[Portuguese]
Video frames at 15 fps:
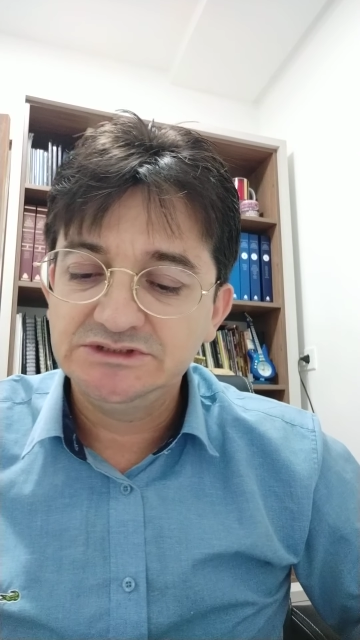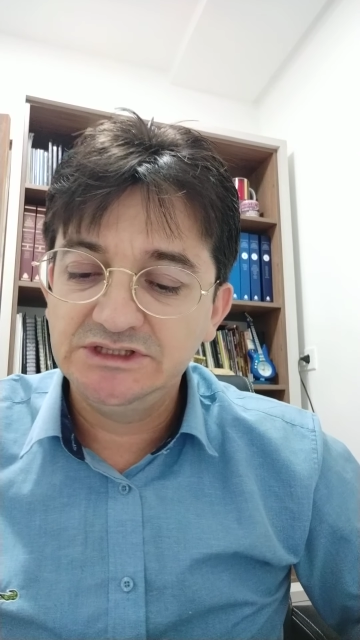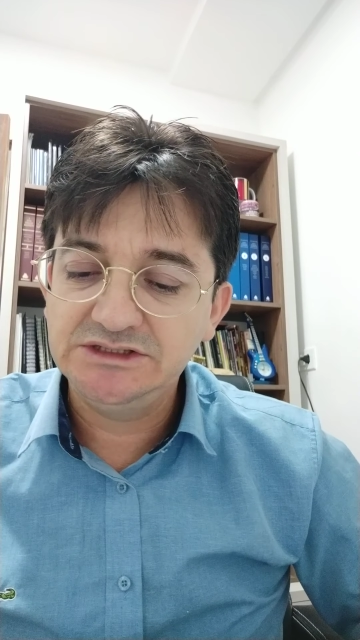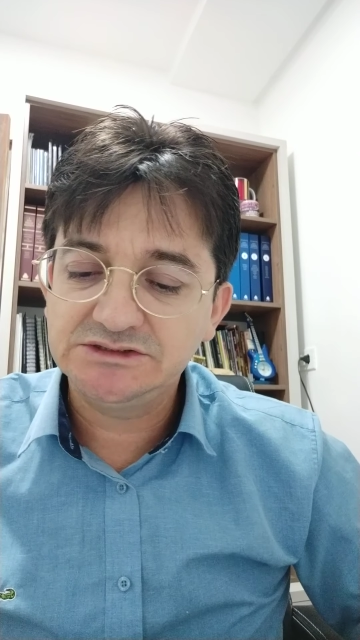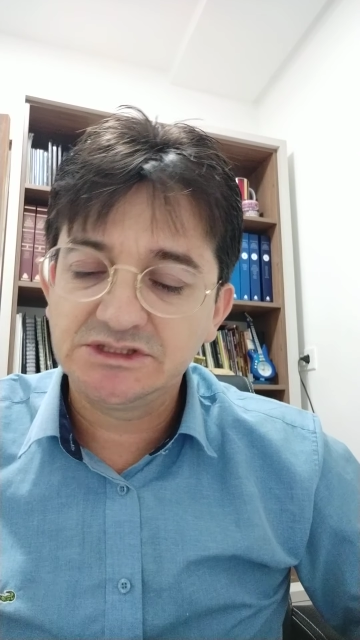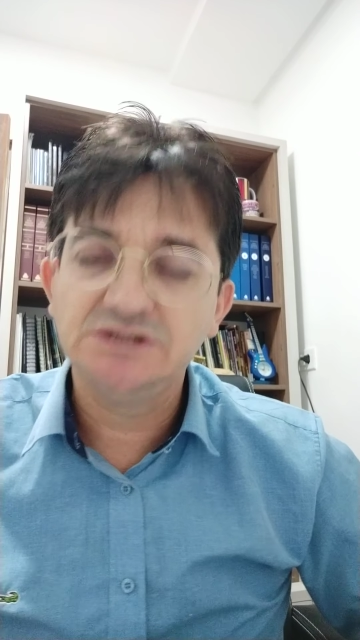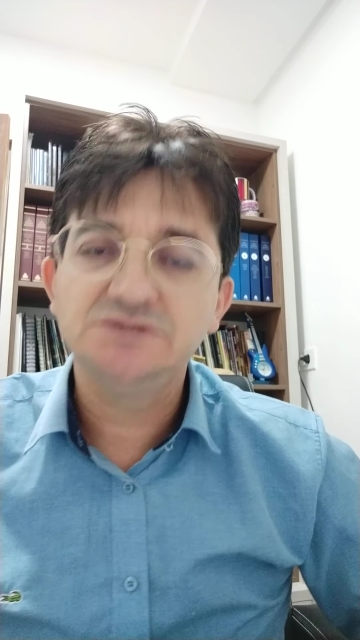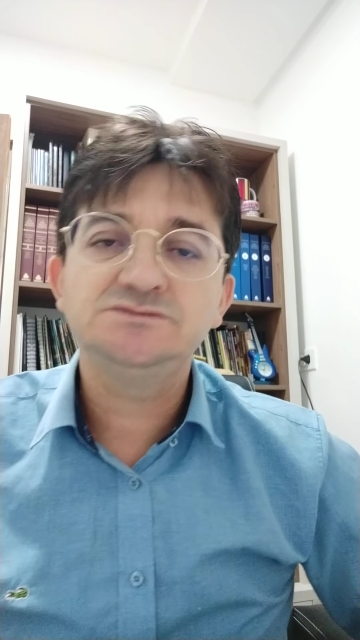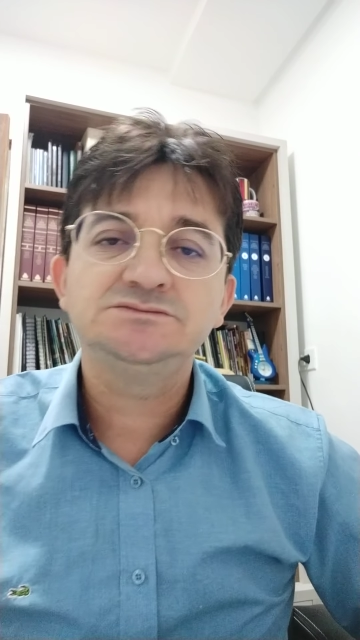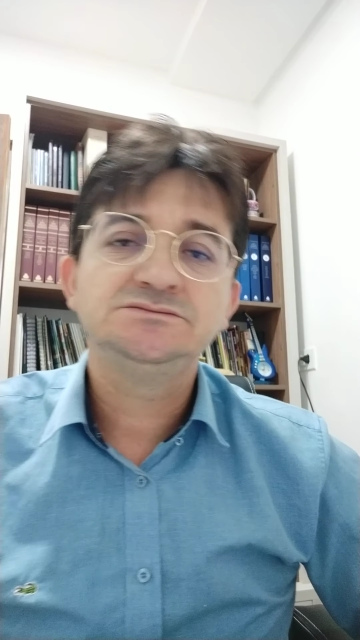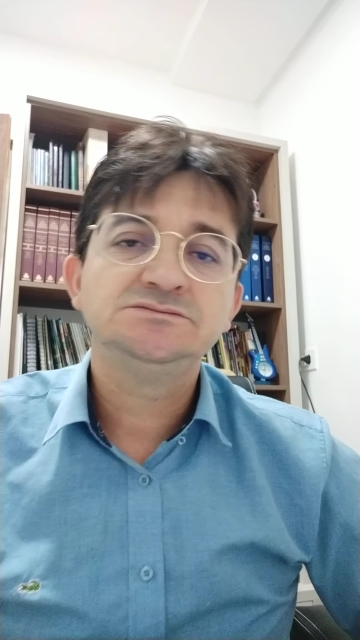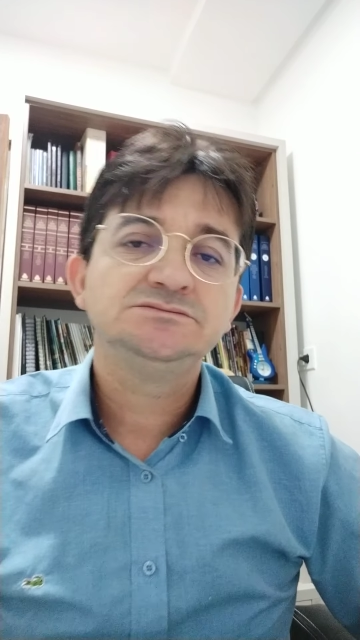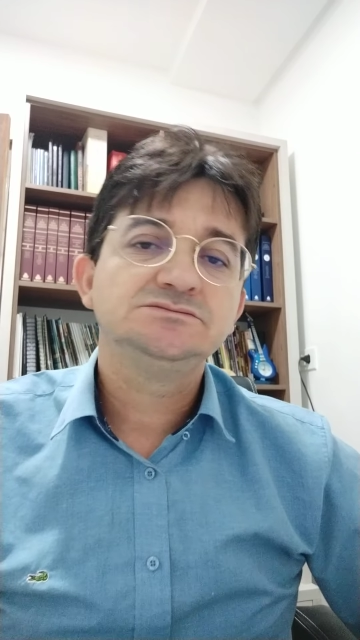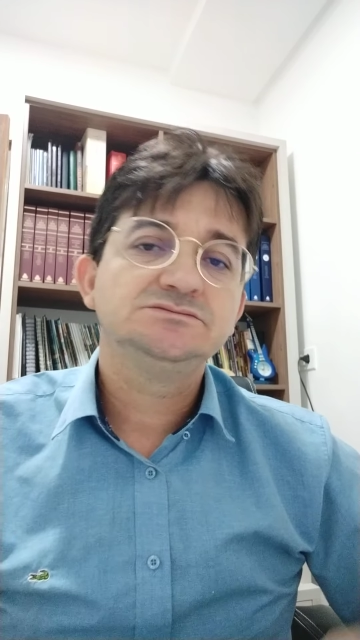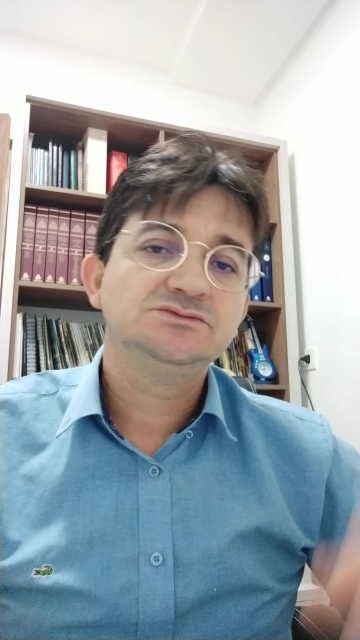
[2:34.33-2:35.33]
Então,
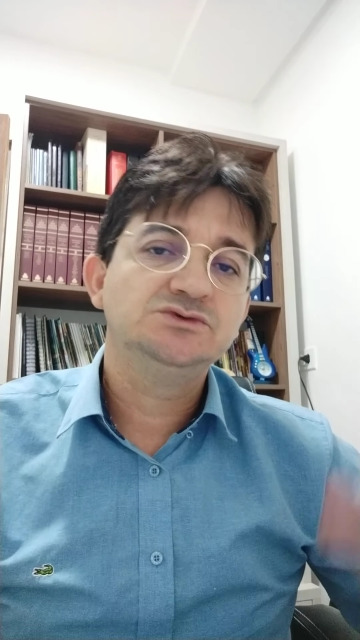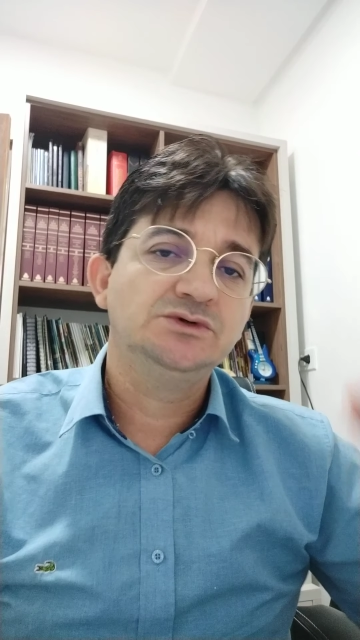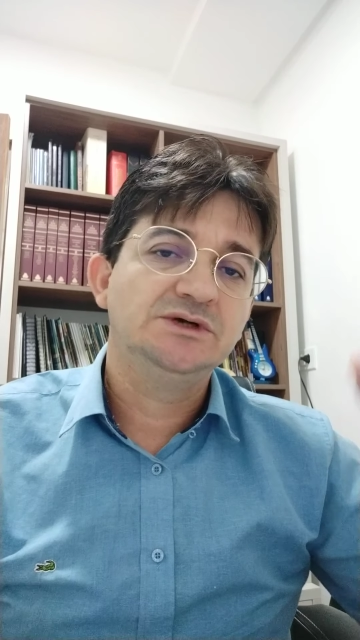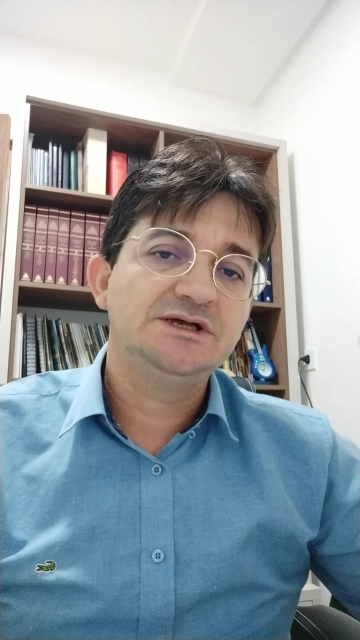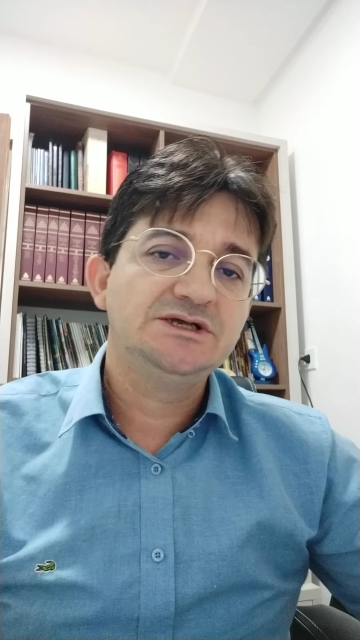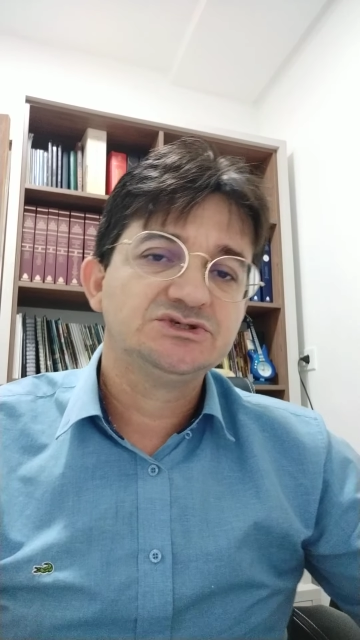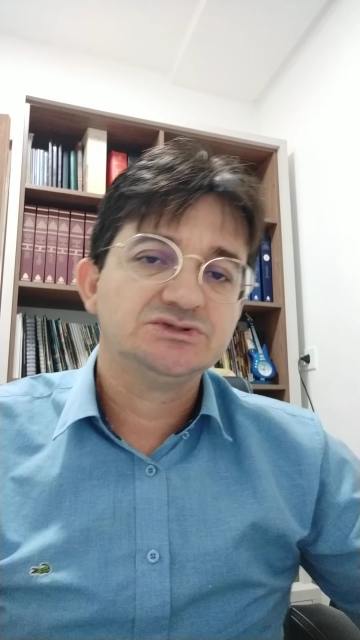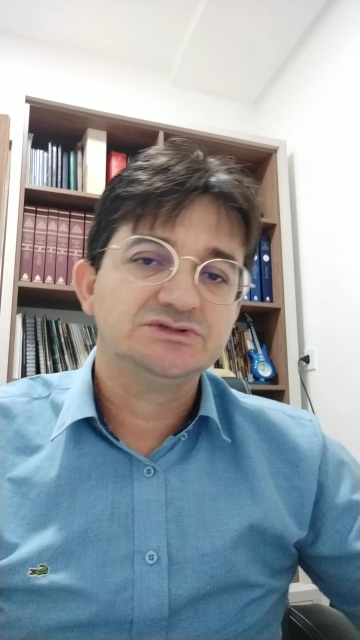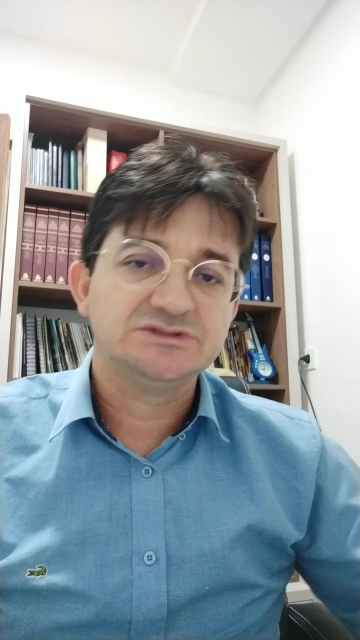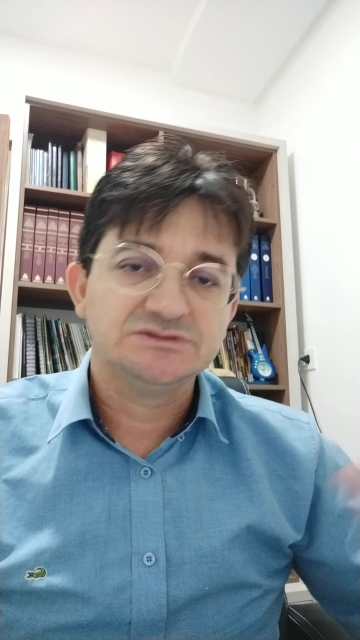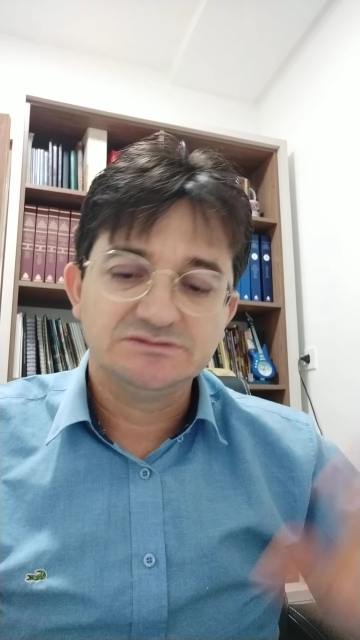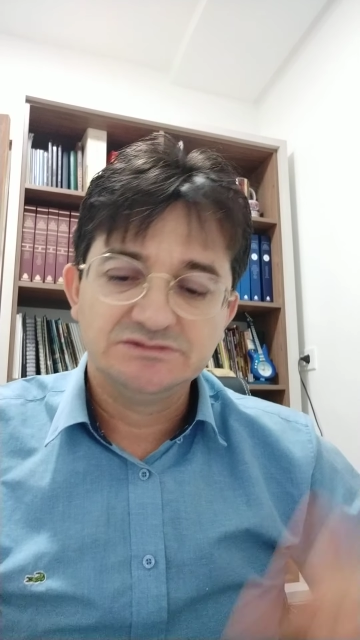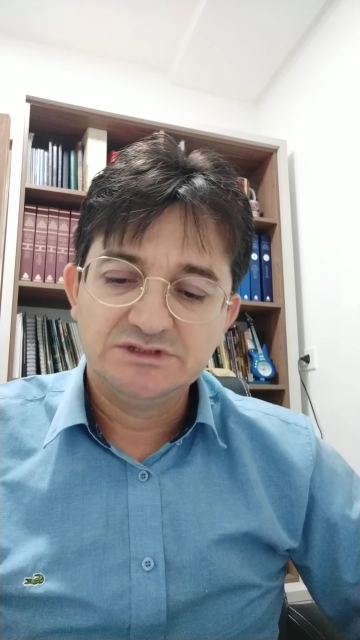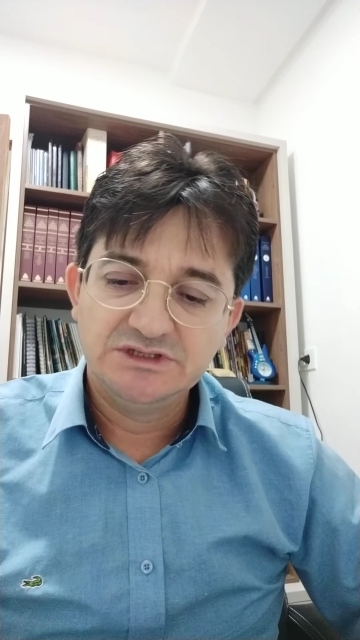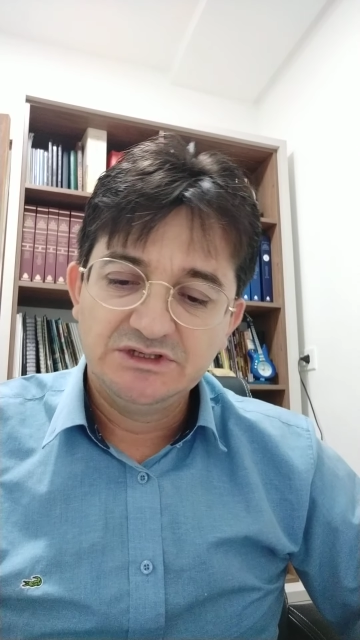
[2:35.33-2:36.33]
o anjo